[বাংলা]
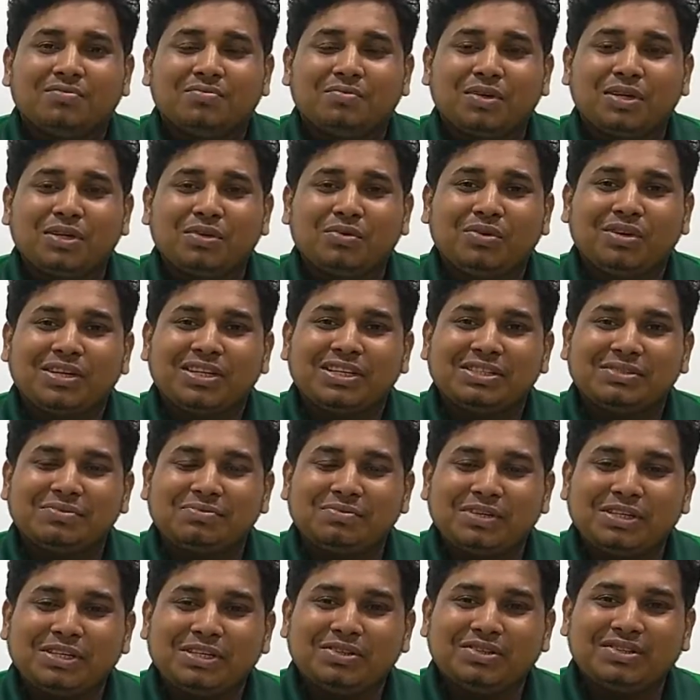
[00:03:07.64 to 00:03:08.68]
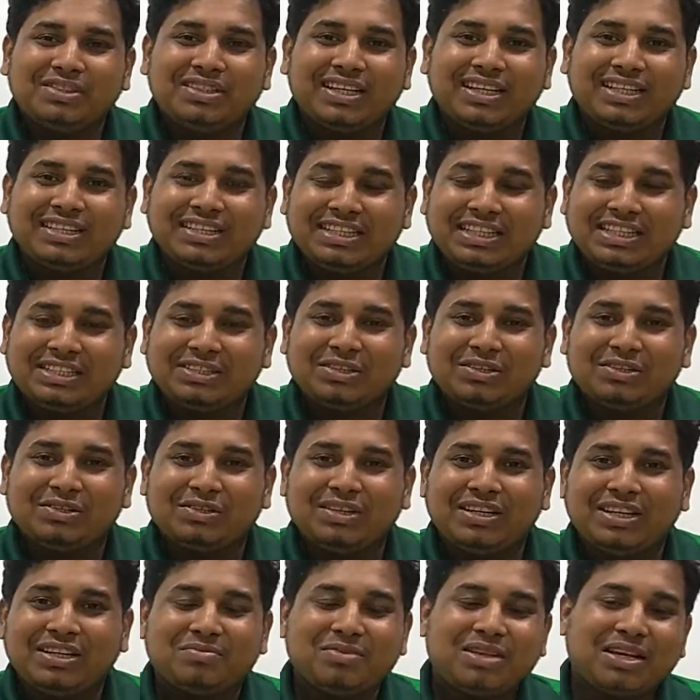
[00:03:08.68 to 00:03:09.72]
ভিউয়ার্স ভিডিওটি আর দীর্ঘ
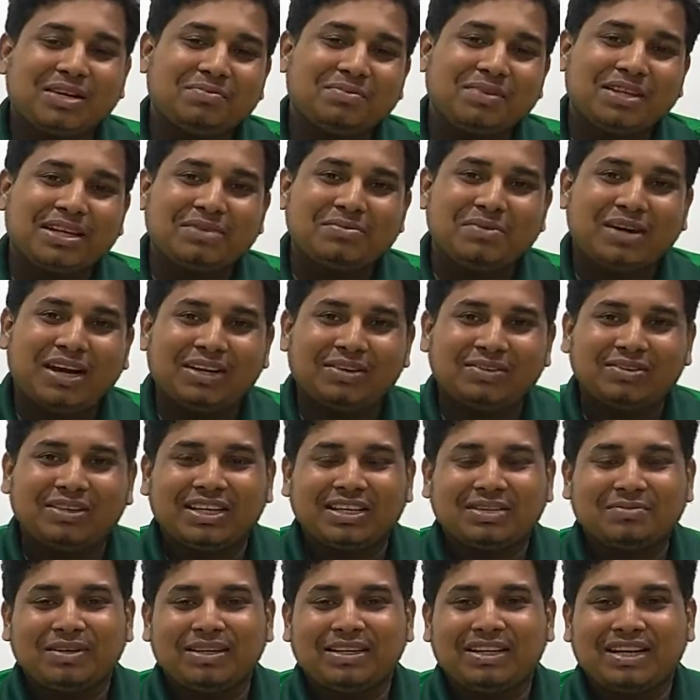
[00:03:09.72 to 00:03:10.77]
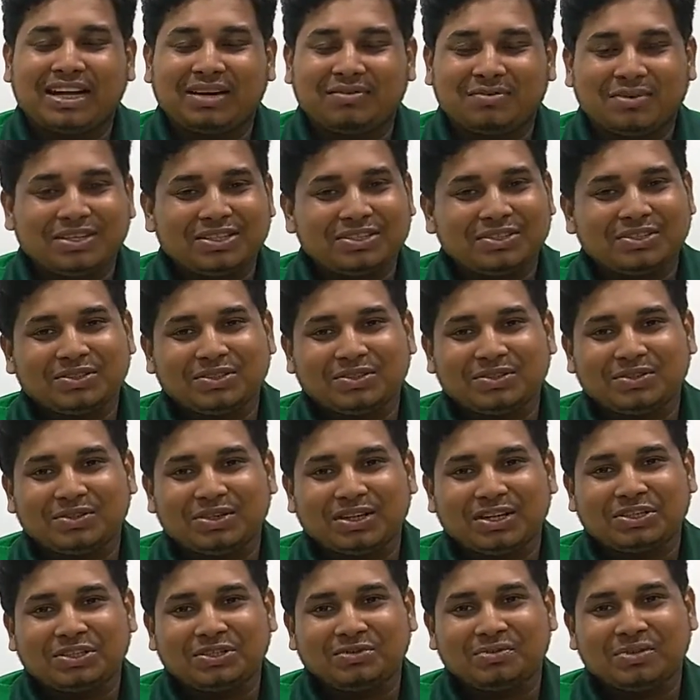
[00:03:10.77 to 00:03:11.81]
করলাম না আপনারা ভালো থাকবেন আমার জন্য
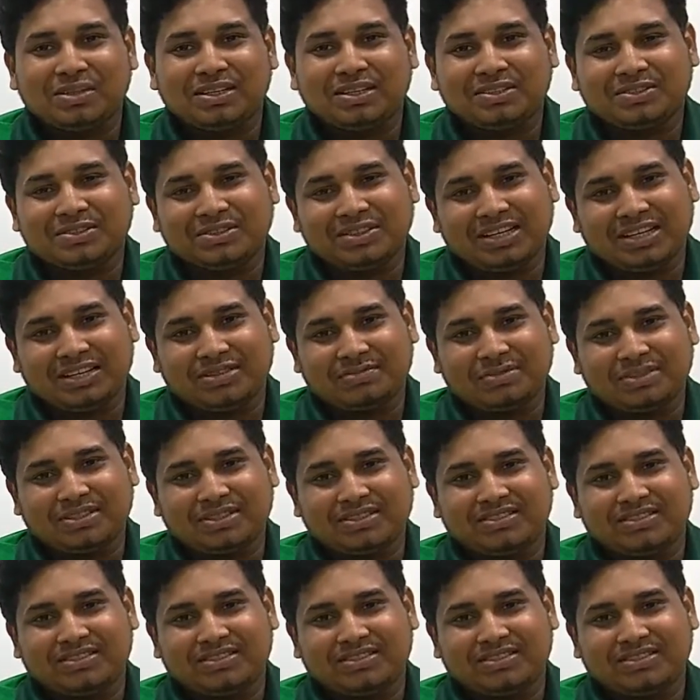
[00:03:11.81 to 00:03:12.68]
দোয়া করবেন খোদা হাফেজ